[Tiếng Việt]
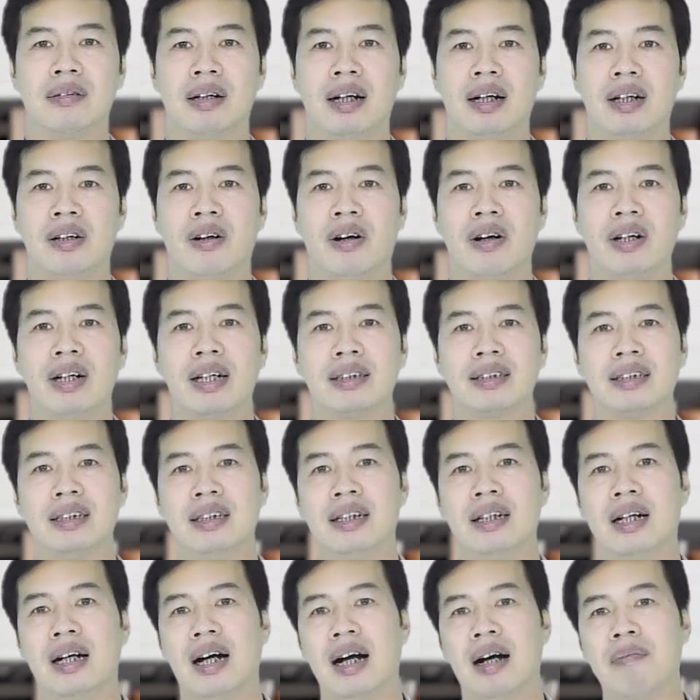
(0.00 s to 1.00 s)
à, nói là gì
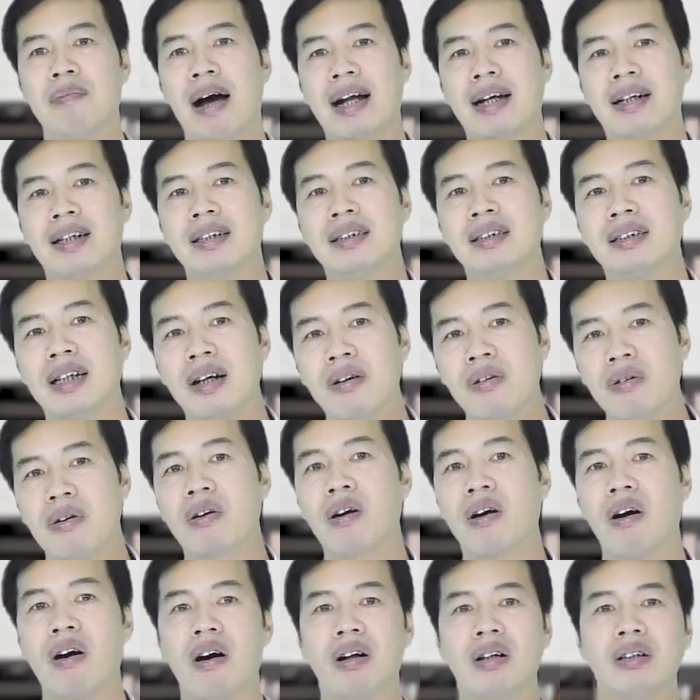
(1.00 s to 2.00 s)
à, bạn ấy trêu
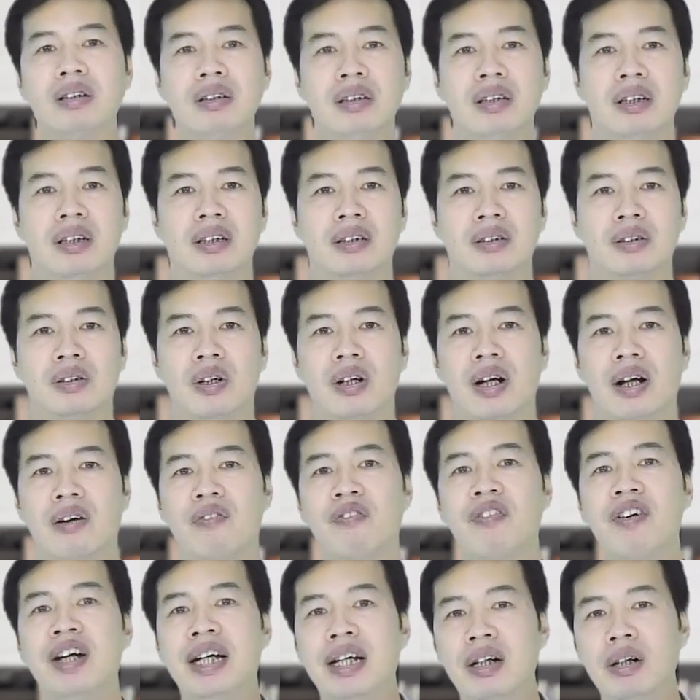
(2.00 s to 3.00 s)
con rồi là
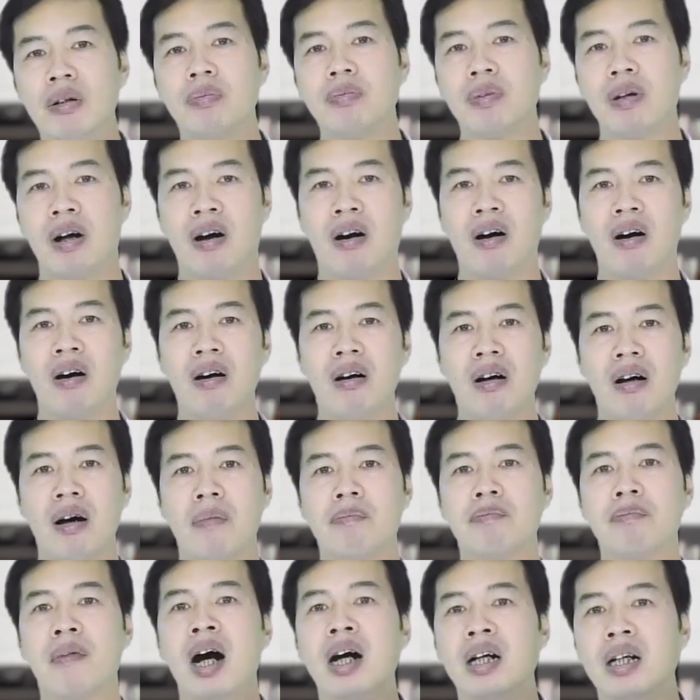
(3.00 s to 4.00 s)
vì lúc đó
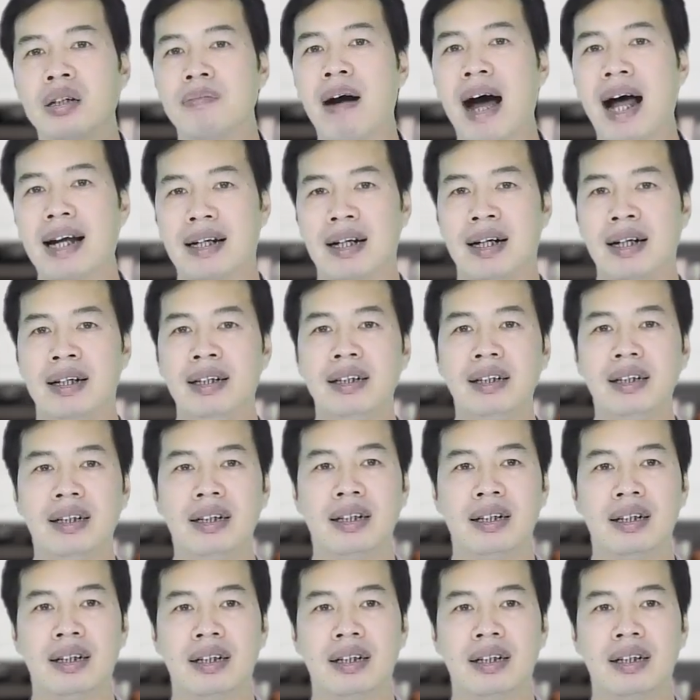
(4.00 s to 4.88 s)
bởi bạn ấy